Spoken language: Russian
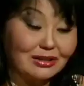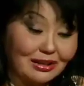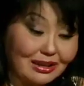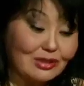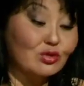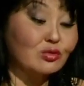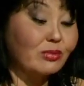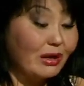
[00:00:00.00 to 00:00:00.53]
То есть,
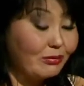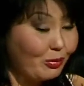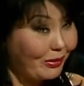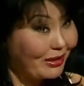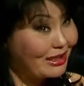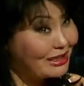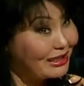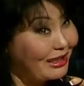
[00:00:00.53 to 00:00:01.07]
когда То судьба
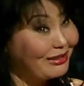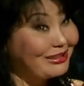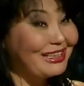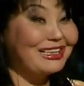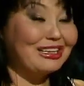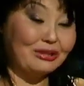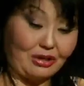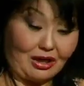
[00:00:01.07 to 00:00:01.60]
ему предоставит...
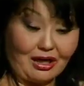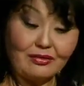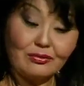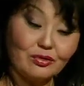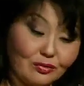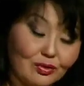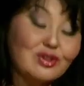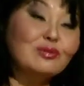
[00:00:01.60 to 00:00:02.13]
женится,
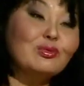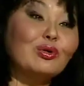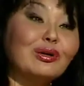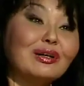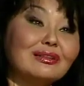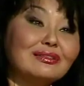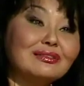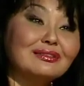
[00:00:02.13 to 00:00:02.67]
да, вы у него сказать.
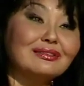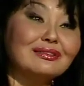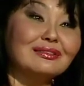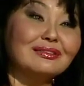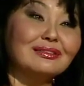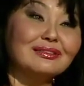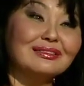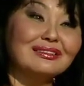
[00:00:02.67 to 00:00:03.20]
семерка. Ну,